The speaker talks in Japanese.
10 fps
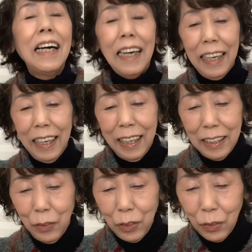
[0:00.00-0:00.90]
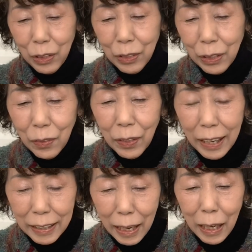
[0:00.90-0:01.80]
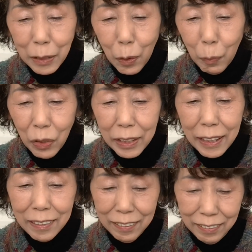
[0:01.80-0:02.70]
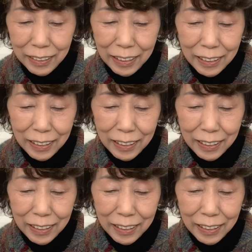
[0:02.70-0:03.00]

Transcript: ああの卒業かなと思ってる